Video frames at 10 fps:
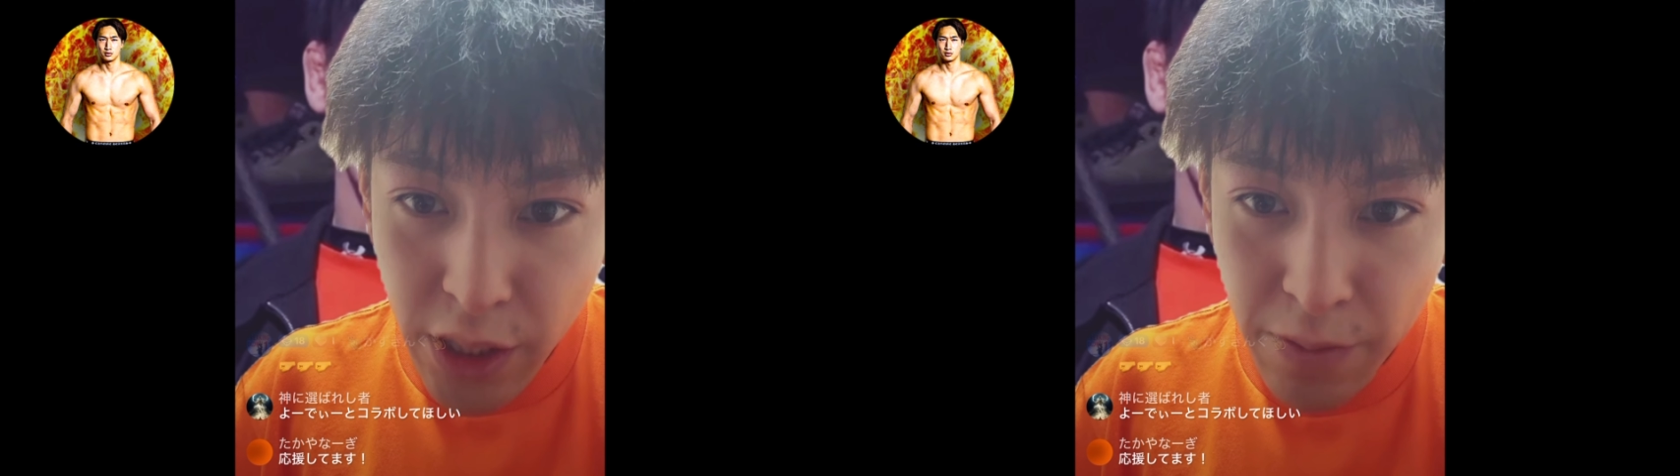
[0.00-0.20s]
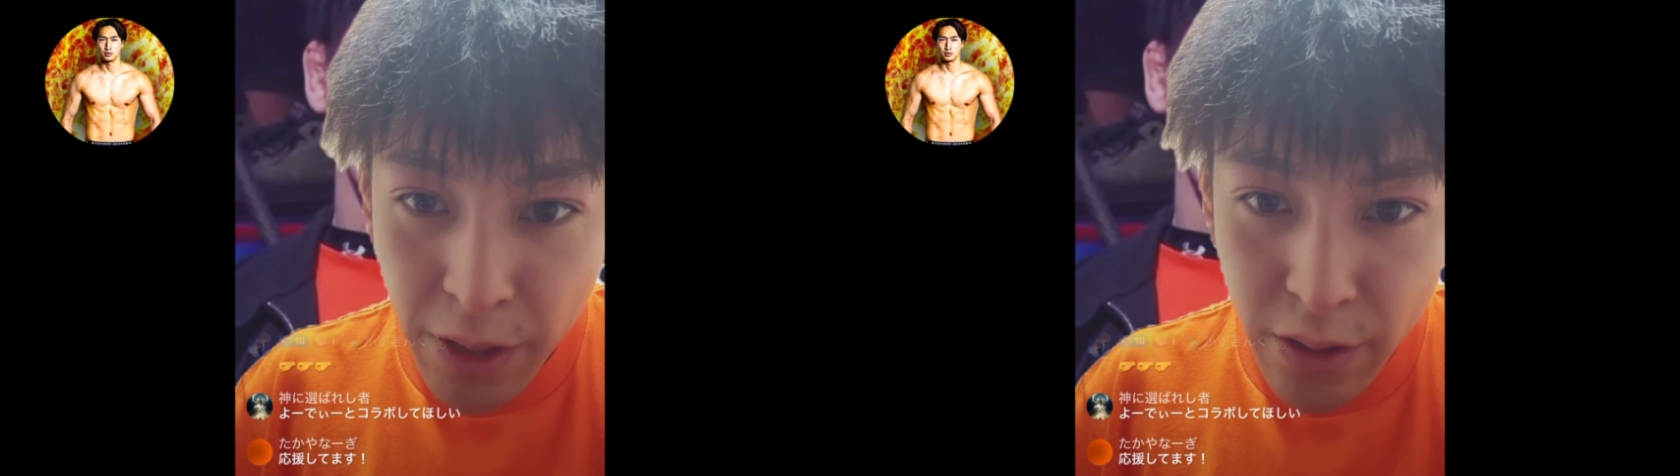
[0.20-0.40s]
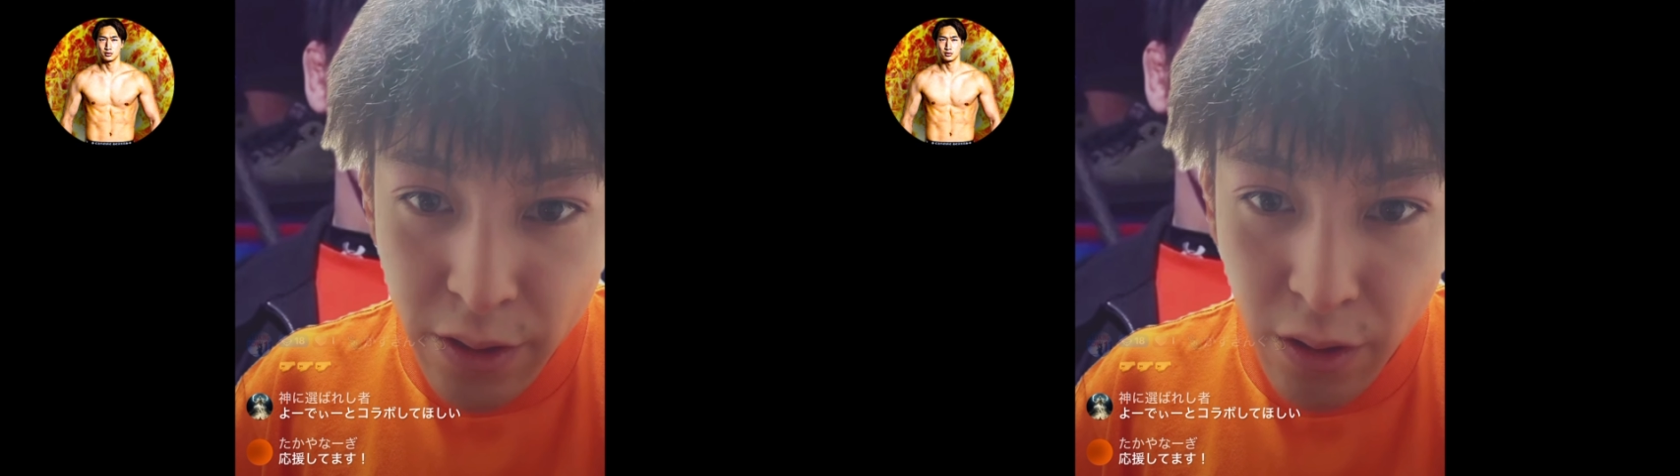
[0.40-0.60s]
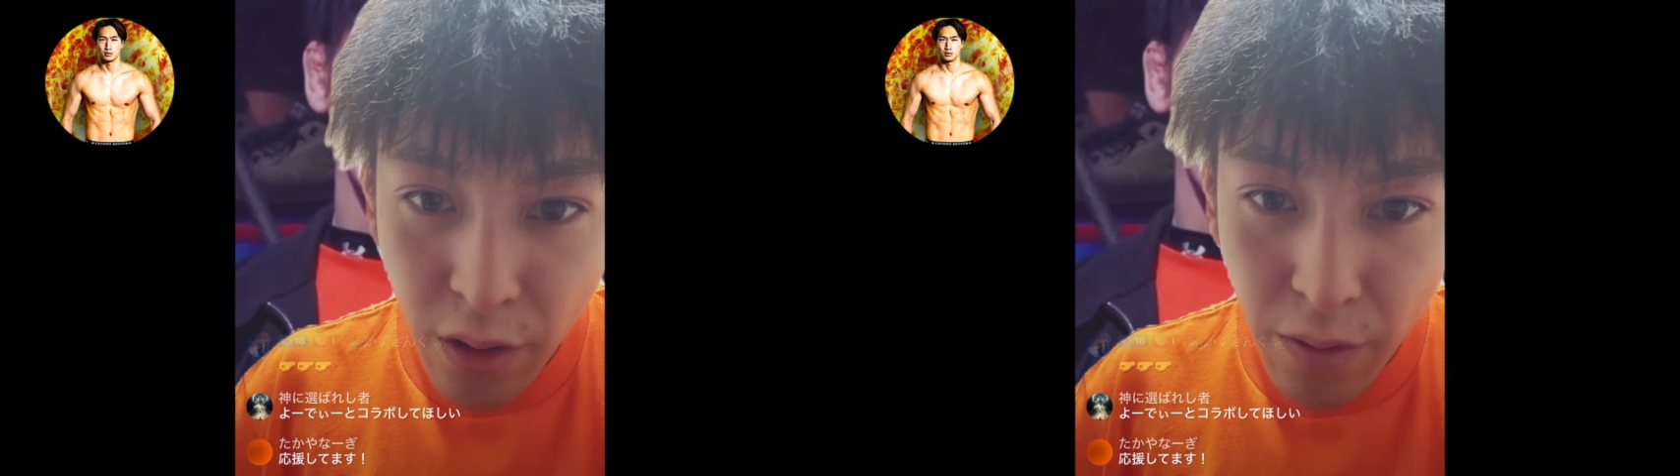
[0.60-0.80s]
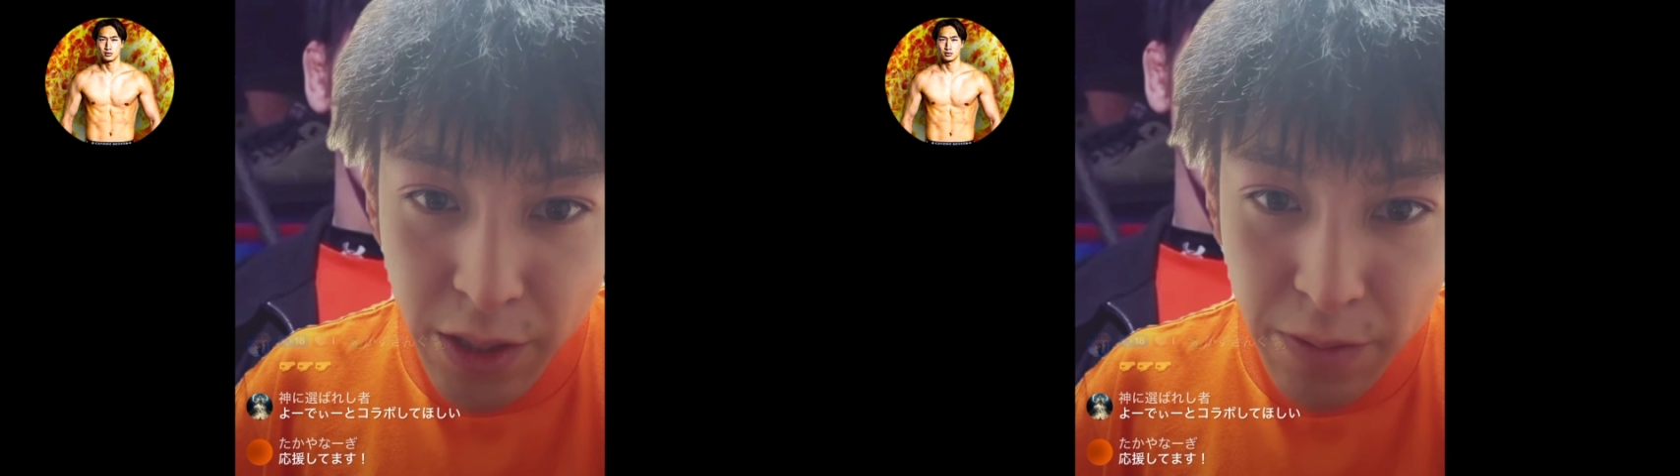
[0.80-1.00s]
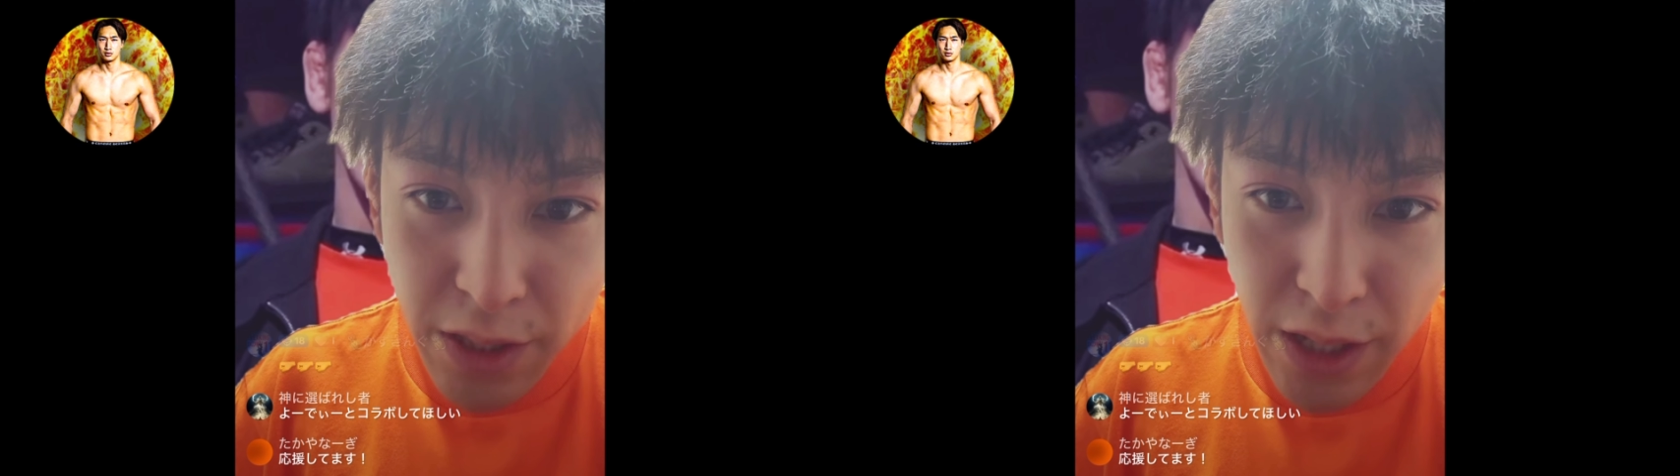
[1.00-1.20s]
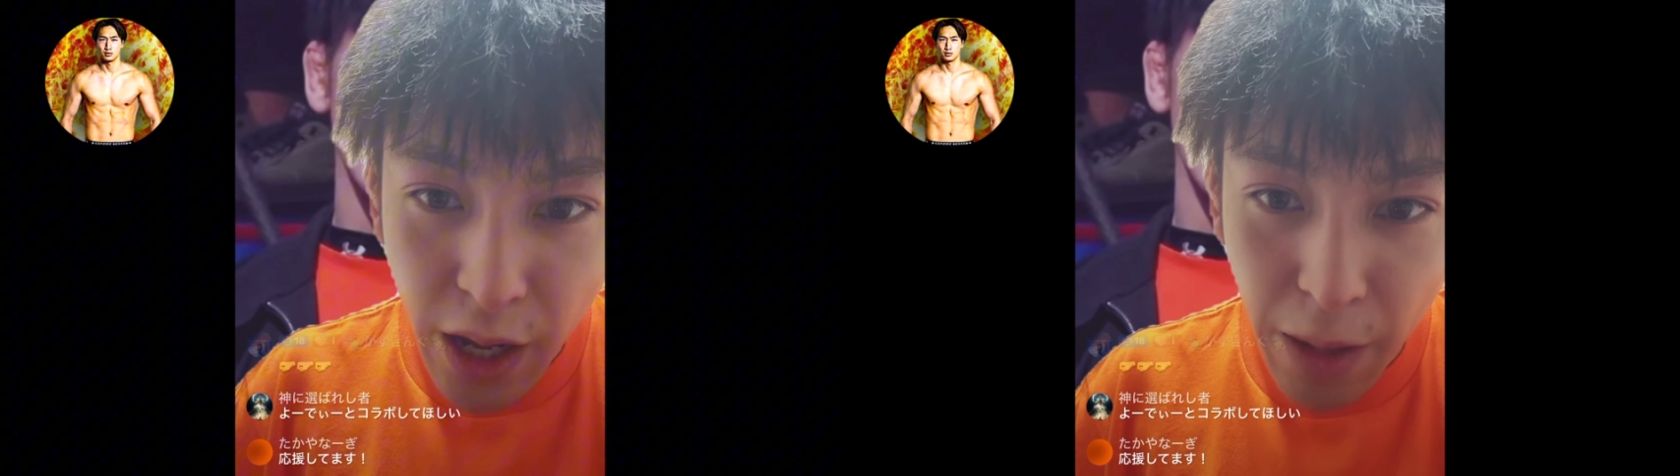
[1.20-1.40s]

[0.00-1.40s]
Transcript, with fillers: 川島くんと松本さん